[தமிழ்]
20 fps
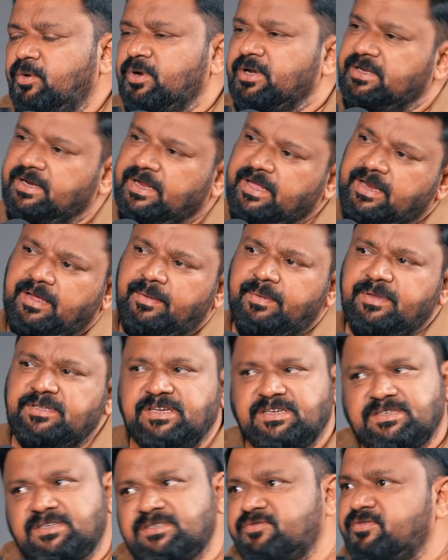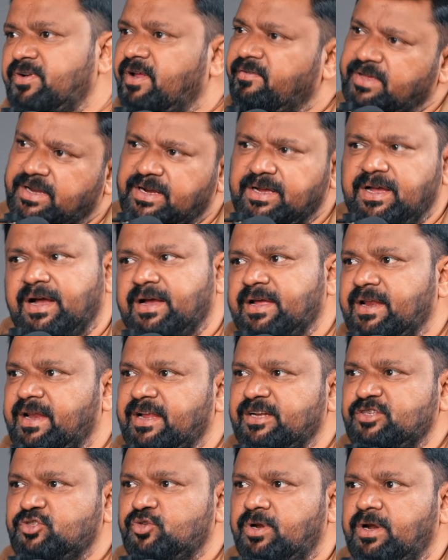ஓகே நிறைய பேர் சக்ஸஸ்ஃபுல்லாகவும் இருக்காங்க
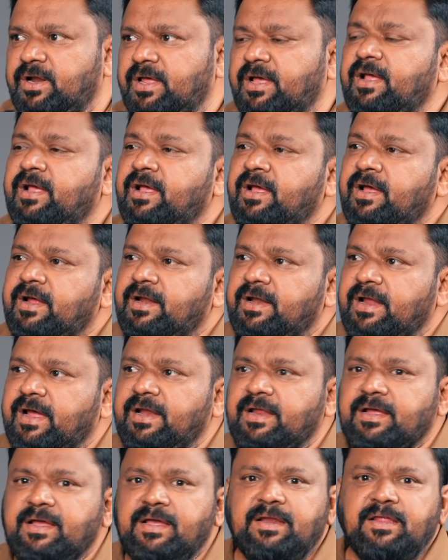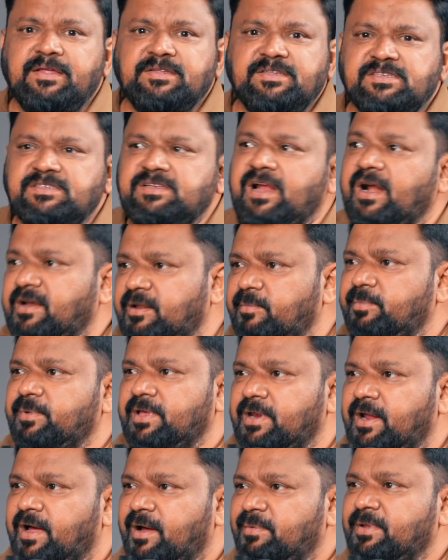இல்லைன்னு சொல்லலை நான் என்ன கேட்குறேன்னா இது ஸ்டார்ட் அப்
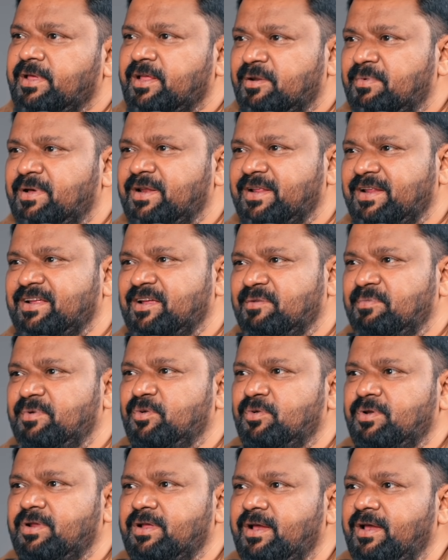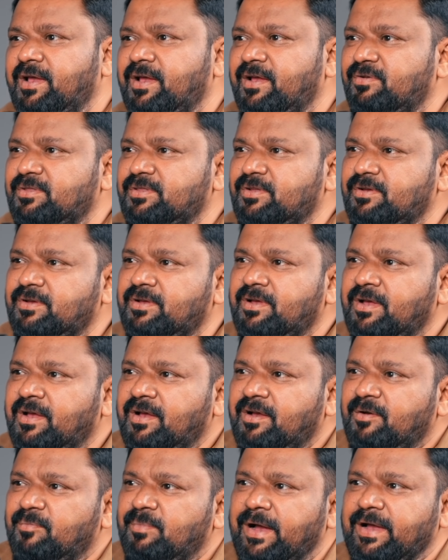ஈரா அப்படிங்கிற மாதிரி இருக்குது எப்படி ஒரு ஏஐ வந்து
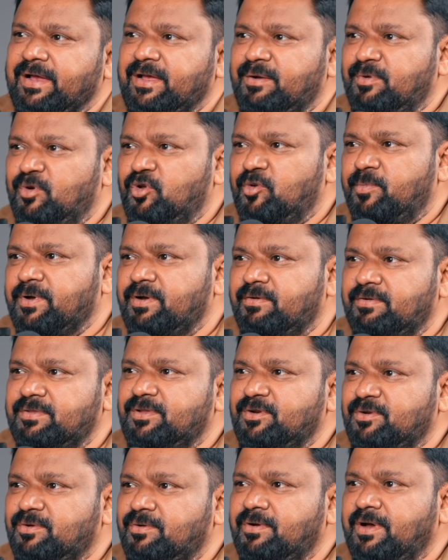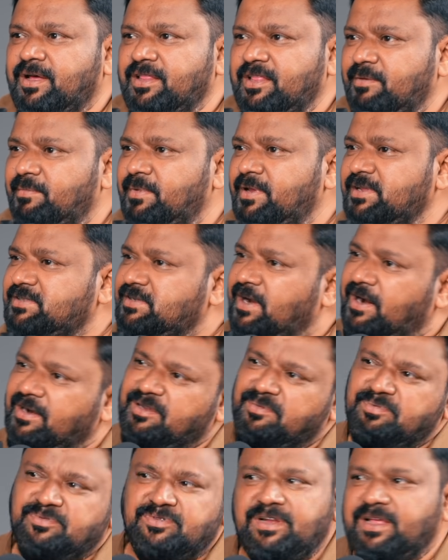பயங்கரமாக ஒரு பக்கம் வந்திருக்கோ அதே மாதிரி
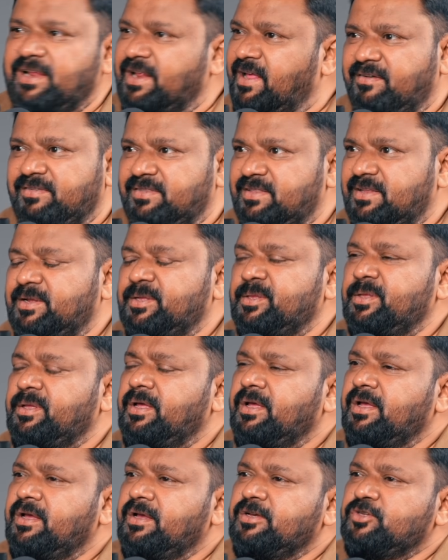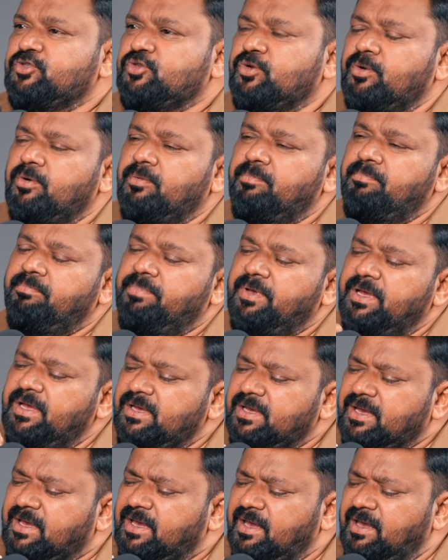ஸ்டார்ட் அப்ஸும் நிறையா வந்திருக்குது ஸோ பே
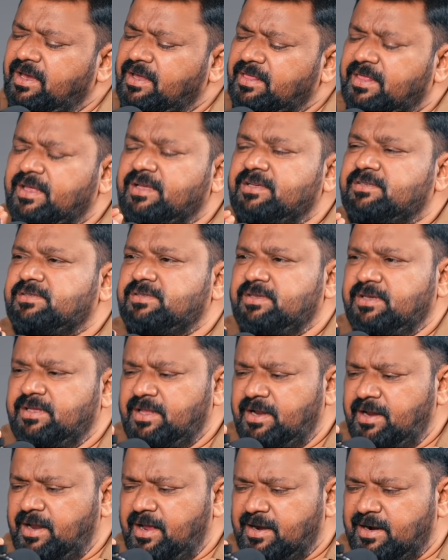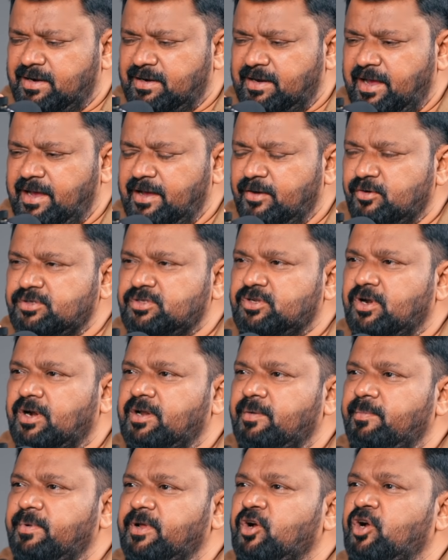கீ திங்ஸ் இதெல்லாம் கட்டாயம் ஒரு
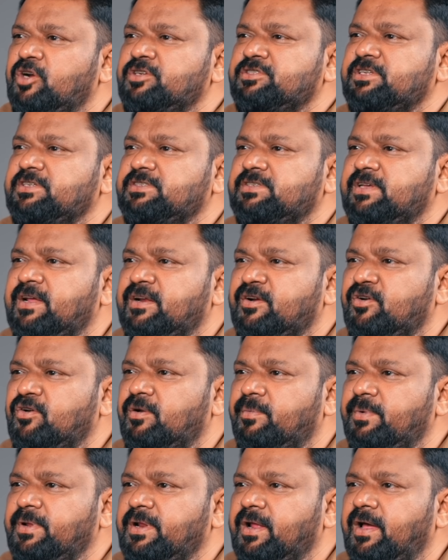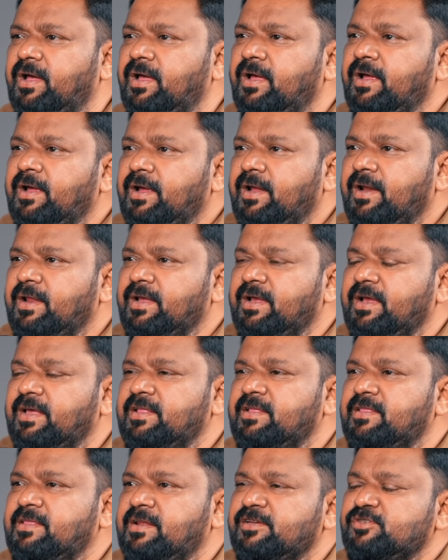ஸ்டார்ட் அப்பில் கான்ஷியஸாக இருக்கணும் அப்படின்னா நீங்கள்
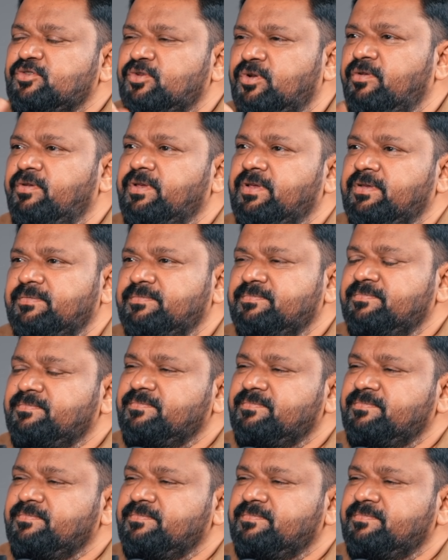எது சொல்லுவீங்க